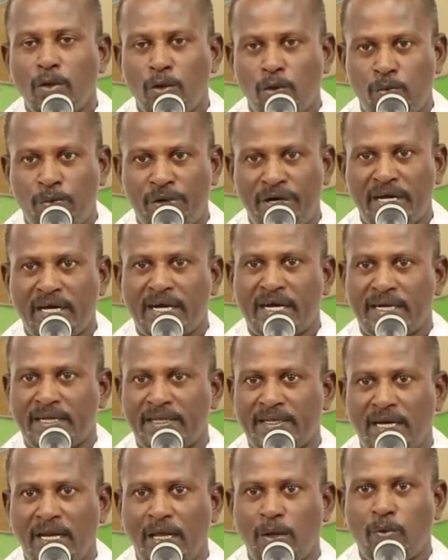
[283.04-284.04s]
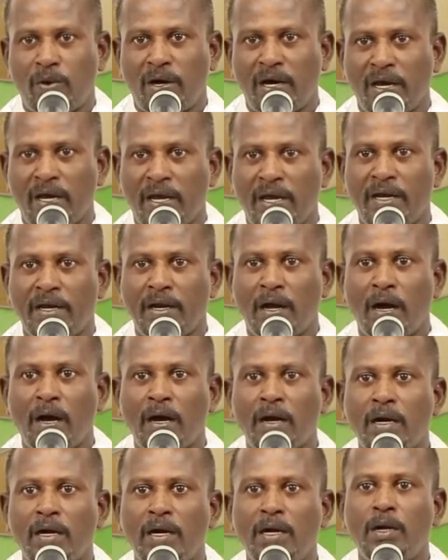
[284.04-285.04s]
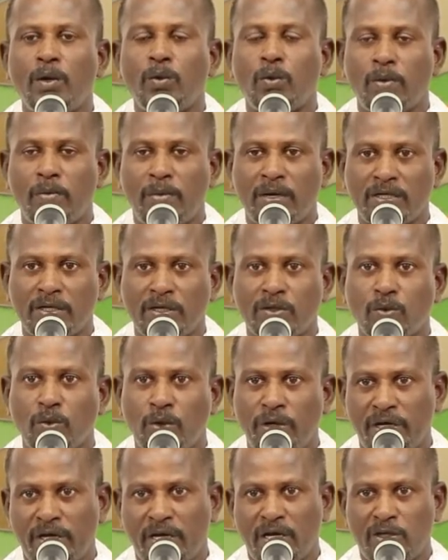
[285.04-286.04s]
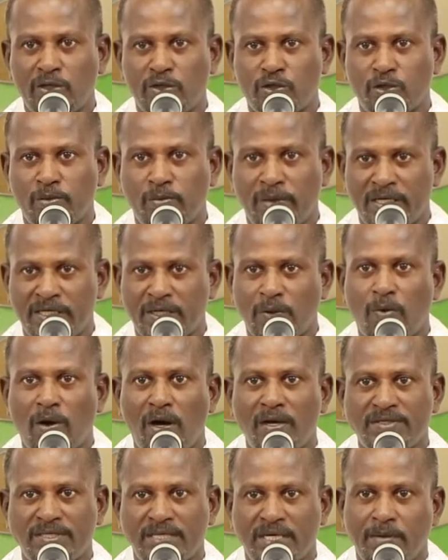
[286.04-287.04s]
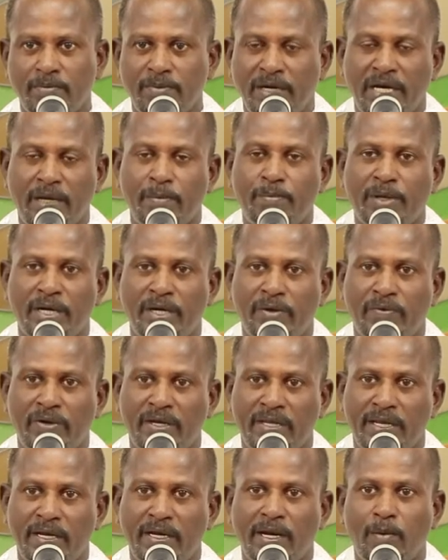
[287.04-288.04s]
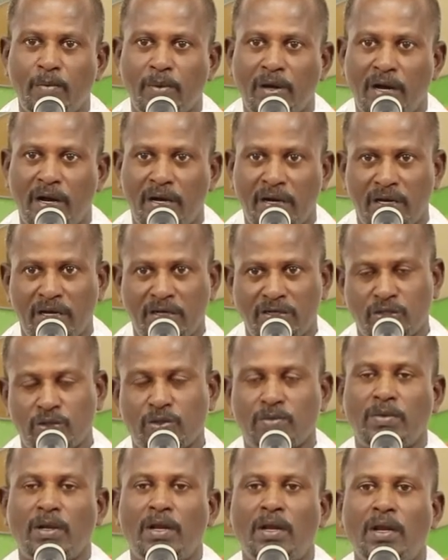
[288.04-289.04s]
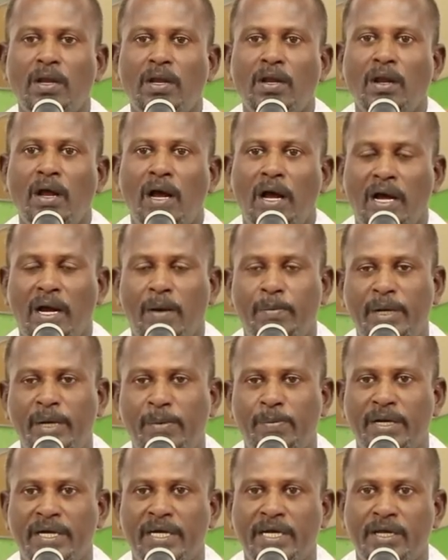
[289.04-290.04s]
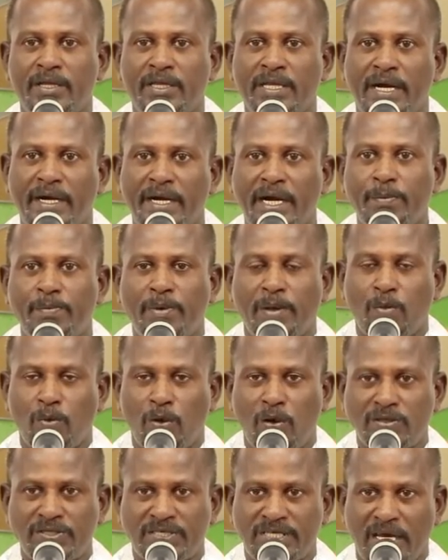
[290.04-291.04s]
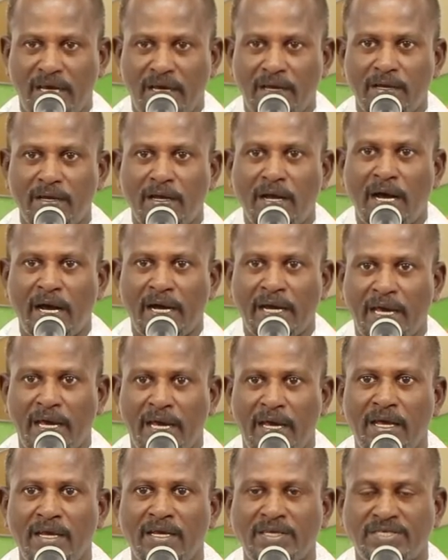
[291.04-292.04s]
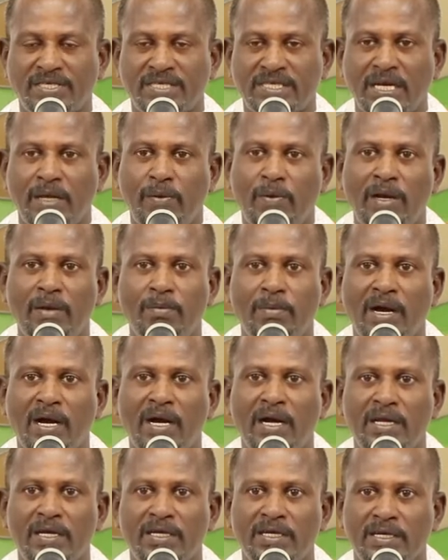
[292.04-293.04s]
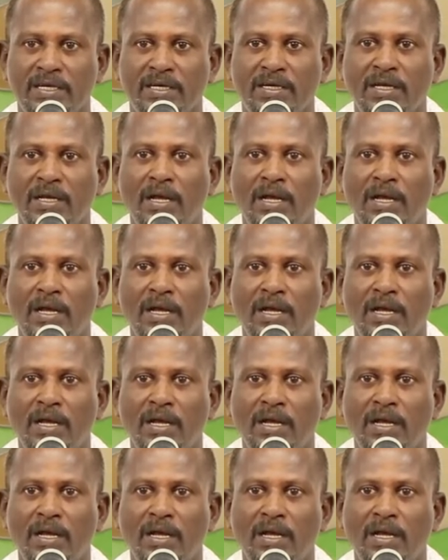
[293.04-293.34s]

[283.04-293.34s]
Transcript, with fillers: உம்முடைய கரத்திலே வாங்கி நாங்கள் உமக்கு கொடுக்கின்றோம் என்ற வாசகம் இடம்பெறுகிறதை நாம் காணுகின்றோம் ஆக அப்படிப்பட்ட அந்த அழைப்பை மோசே அங்கே இஸ்ரேவேல் மக்களுக்கு